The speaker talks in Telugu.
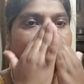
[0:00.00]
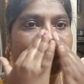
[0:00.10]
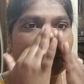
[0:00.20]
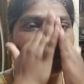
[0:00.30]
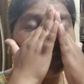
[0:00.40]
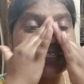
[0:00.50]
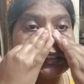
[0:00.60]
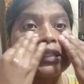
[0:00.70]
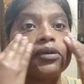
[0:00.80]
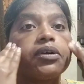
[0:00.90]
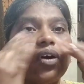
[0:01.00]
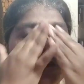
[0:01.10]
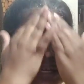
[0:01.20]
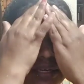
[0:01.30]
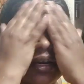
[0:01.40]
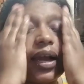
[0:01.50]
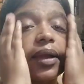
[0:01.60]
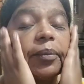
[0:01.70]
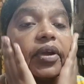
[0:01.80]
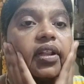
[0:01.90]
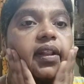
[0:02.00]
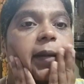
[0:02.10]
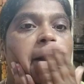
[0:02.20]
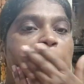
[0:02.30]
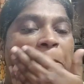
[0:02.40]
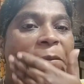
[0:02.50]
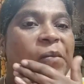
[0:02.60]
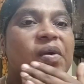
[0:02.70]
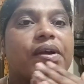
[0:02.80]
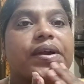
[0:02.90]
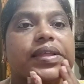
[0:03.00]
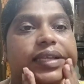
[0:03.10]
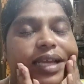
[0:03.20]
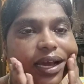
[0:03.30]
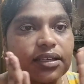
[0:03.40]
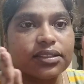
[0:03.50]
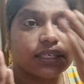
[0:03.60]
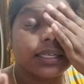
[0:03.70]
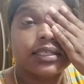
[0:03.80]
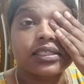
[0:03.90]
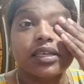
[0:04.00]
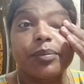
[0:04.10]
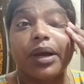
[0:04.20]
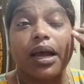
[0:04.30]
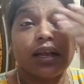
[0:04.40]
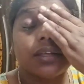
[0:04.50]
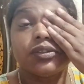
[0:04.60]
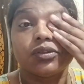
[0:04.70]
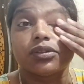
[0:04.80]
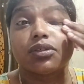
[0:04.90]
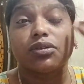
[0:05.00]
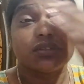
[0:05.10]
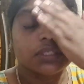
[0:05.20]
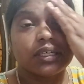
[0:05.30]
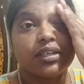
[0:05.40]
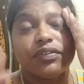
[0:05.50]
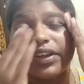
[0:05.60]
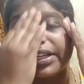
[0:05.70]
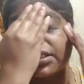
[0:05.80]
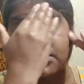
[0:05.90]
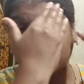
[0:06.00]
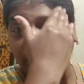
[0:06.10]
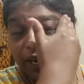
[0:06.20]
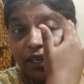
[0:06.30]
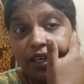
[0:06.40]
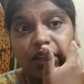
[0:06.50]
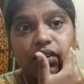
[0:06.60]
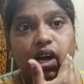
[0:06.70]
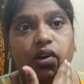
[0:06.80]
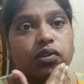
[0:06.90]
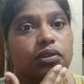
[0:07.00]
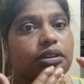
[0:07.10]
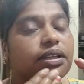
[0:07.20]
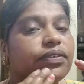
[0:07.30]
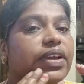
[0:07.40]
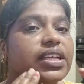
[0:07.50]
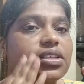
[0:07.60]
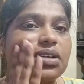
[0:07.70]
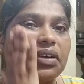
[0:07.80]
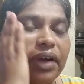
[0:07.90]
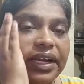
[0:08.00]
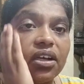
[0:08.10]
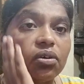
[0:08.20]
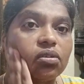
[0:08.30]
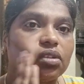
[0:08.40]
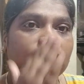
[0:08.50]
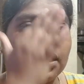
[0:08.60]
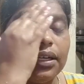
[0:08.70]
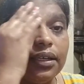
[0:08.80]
మన ఫేస్ అంతా కూడా ఆయిలీ లాగా అయిపోయింది ఇది డార్క్ సర్కిల్స్కి బాగా యూజ్ అవుతుందండి ఫేస్ వైట్నింగ్ కూడా అవుతుంది ఫేస్ కూడా వైట్ అవుతుంది